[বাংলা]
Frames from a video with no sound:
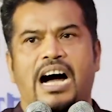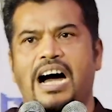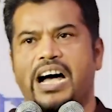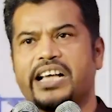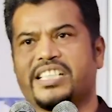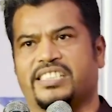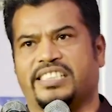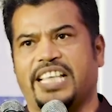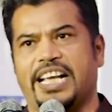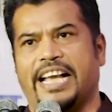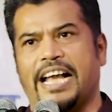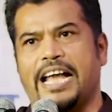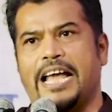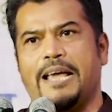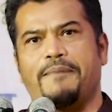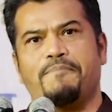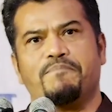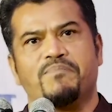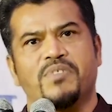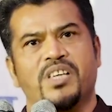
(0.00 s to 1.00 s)
আজ থেকে
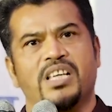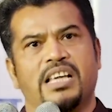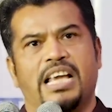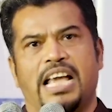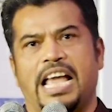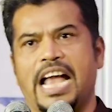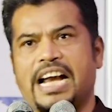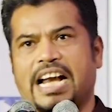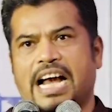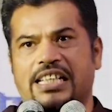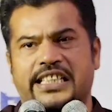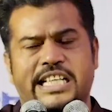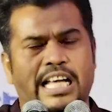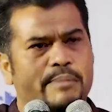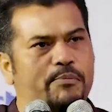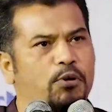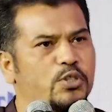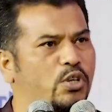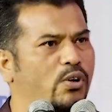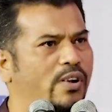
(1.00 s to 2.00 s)
এক হাজার
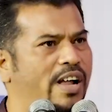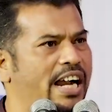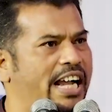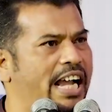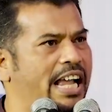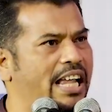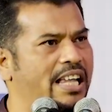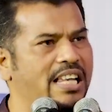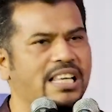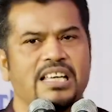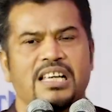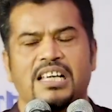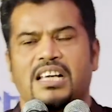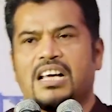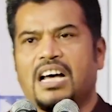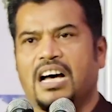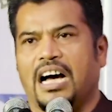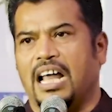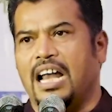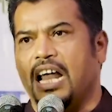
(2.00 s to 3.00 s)
বছর আগে
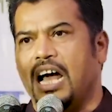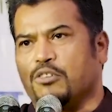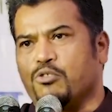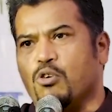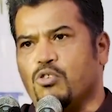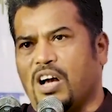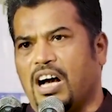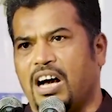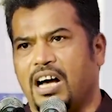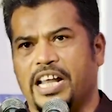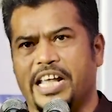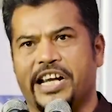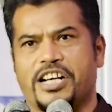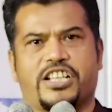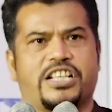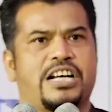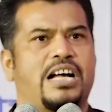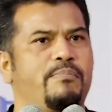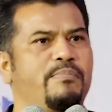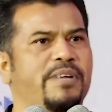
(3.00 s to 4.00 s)
হালাকু খানের
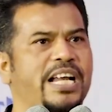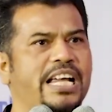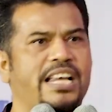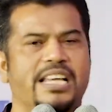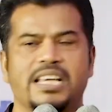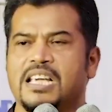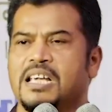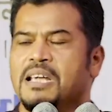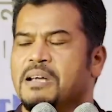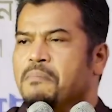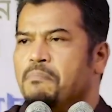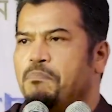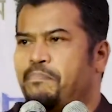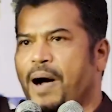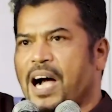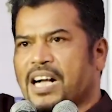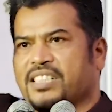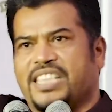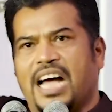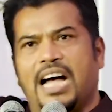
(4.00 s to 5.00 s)
সামনে
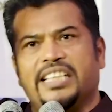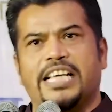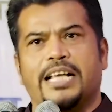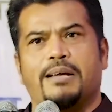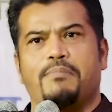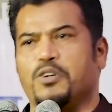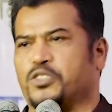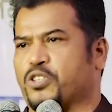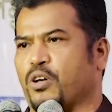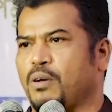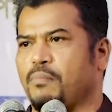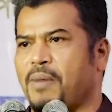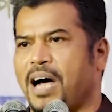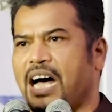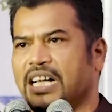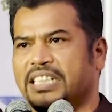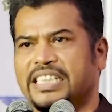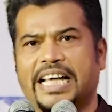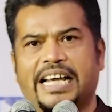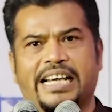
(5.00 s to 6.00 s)
বাগদাদের
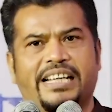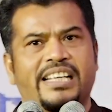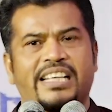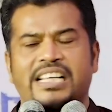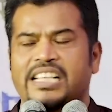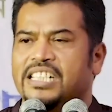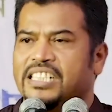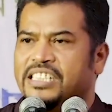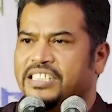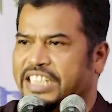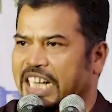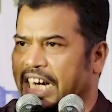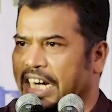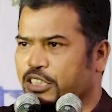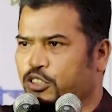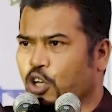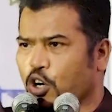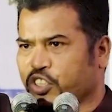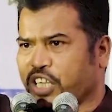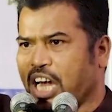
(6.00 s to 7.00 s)
মুসলমানদের যে
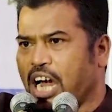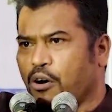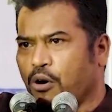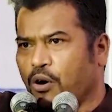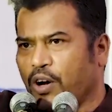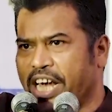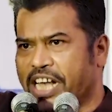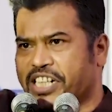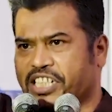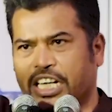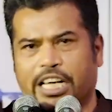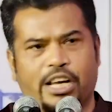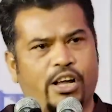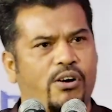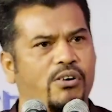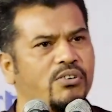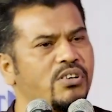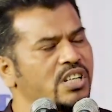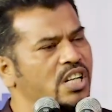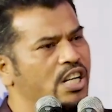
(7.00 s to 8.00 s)
দশা হয়েছিল
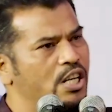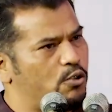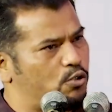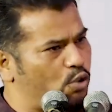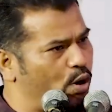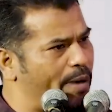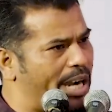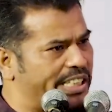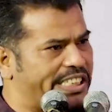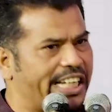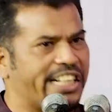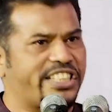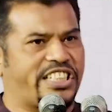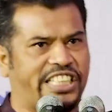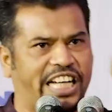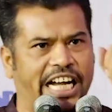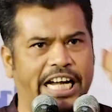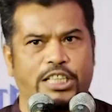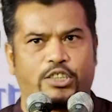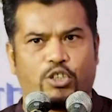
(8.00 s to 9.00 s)
তোমাদের
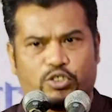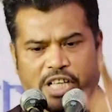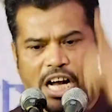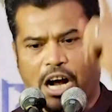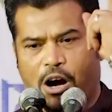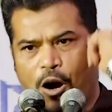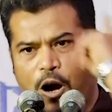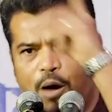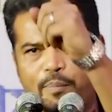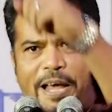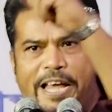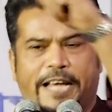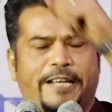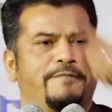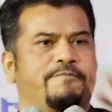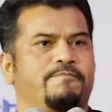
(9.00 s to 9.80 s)
সেই দশা হবে